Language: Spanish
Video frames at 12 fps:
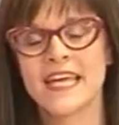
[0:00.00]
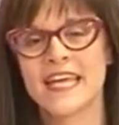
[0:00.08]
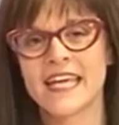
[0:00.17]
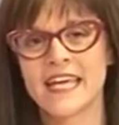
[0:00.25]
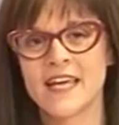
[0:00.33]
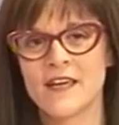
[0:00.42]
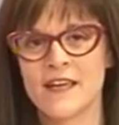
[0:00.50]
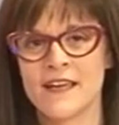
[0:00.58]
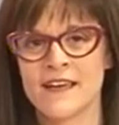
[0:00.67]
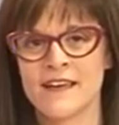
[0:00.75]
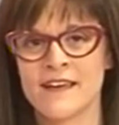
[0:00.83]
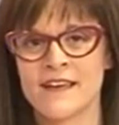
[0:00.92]
que
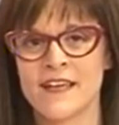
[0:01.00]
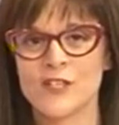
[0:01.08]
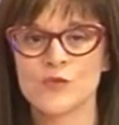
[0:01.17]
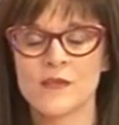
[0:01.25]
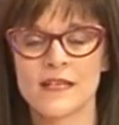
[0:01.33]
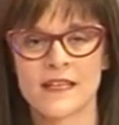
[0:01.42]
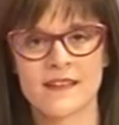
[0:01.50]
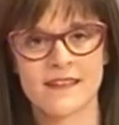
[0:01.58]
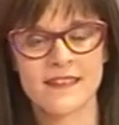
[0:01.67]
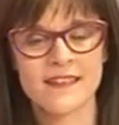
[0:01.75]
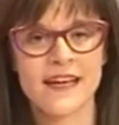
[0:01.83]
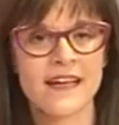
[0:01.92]
eh, es un
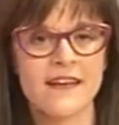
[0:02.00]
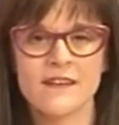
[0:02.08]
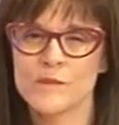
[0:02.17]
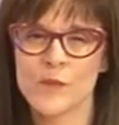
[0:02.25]
recital